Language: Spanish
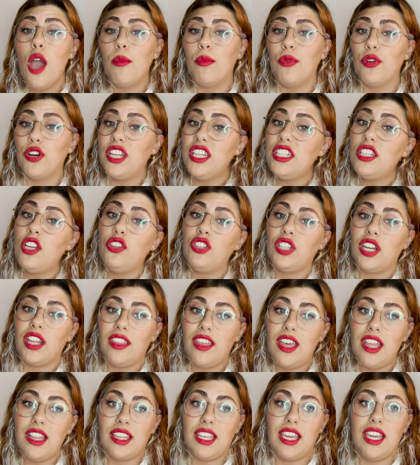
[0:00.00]
porque esa
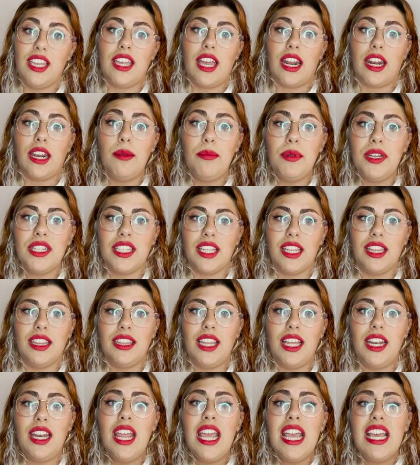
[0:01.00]
otredad que ellas
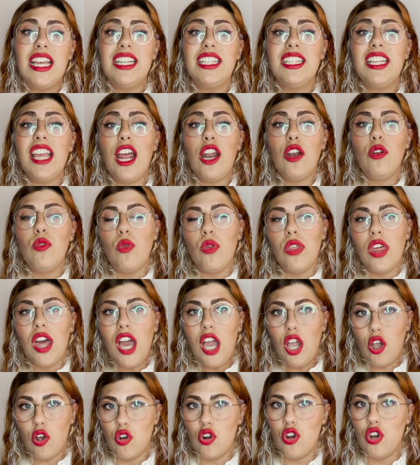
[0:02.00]
representan se
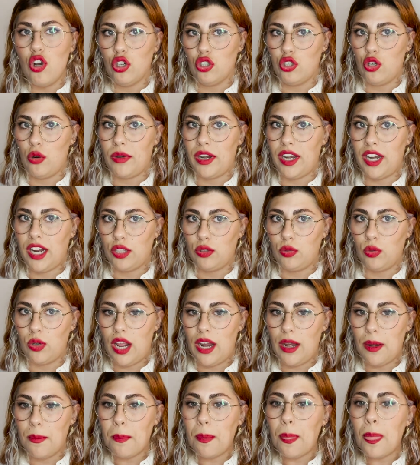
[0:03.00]
anuda con lo
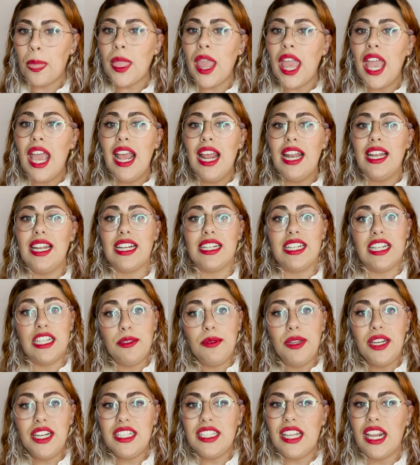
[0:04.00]
sobrenatural. Las
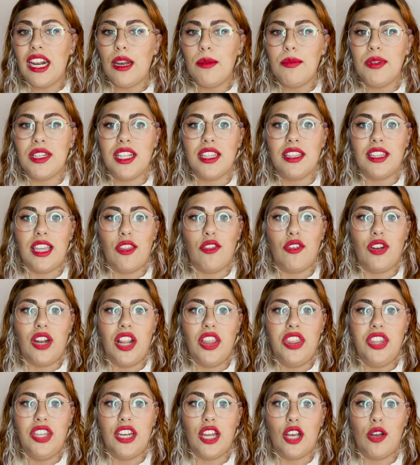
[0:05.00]
lesbianas se han representado en el
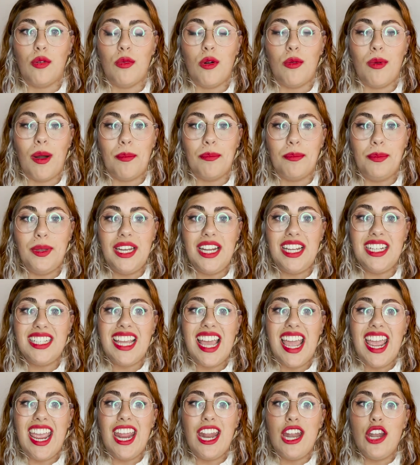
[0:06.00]
cine como vampiras
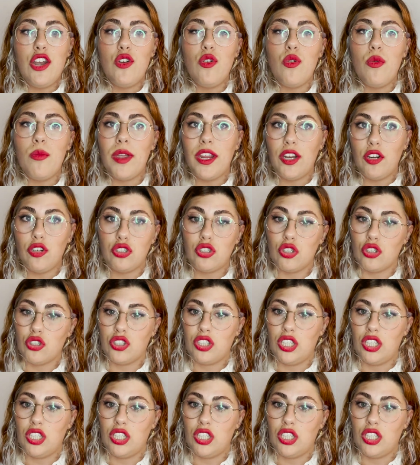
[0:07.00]
en numerosos